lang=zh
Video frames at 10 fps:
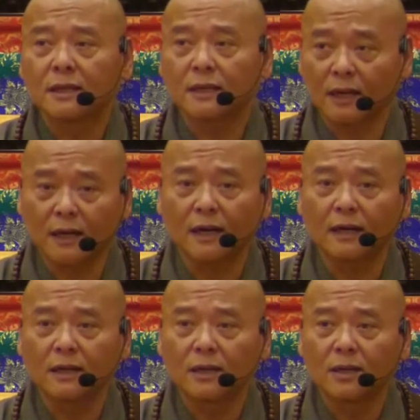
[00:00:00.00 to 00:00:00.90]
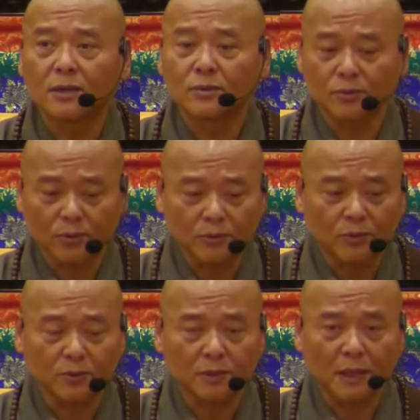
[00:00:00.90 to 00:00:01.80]
那个如同
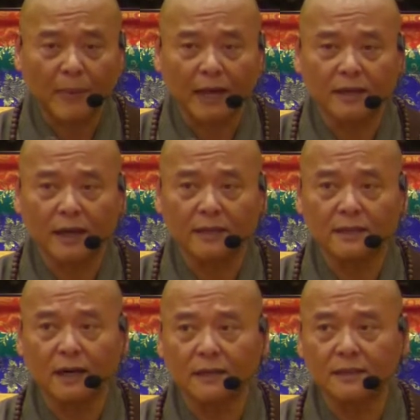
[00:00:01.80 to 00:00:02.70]
过去你要拍电影一样，